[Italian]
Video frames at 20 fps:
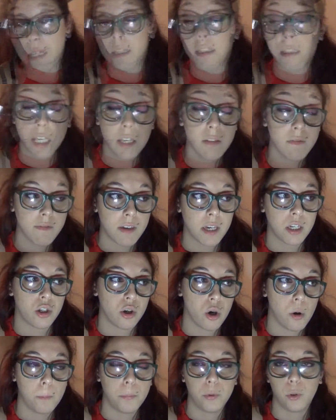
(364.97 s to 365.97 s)
Se
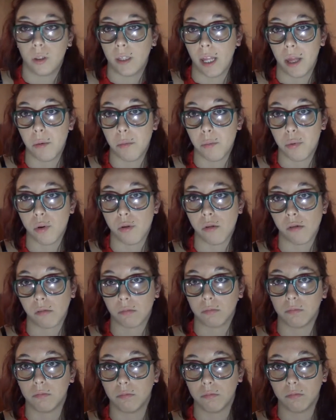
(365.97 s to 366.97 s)
invece ho più tempo,
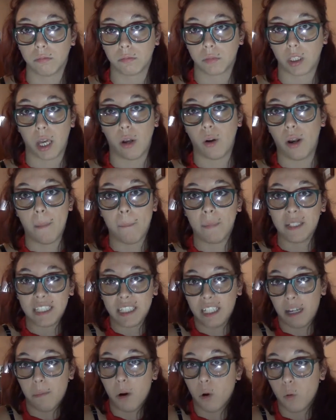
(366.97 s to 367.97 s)
che non è
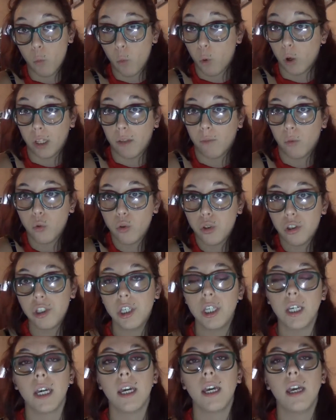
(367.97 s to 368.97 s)
mattina ma comunque devo
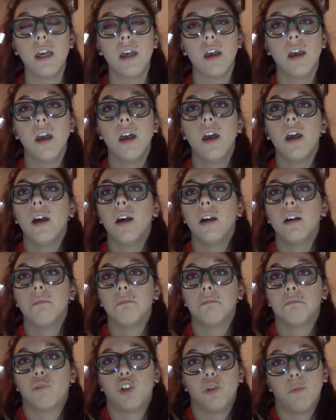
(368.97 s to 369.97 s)
uscire,
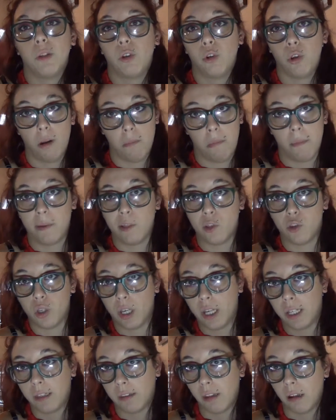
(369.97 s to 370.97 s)
ci metto la mia
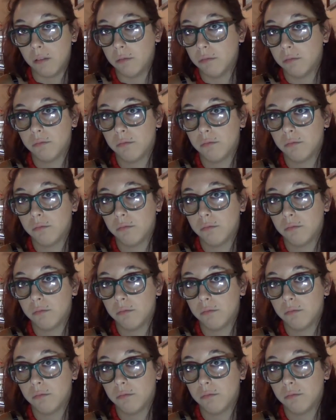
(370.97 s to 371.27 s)
mezz'oretta.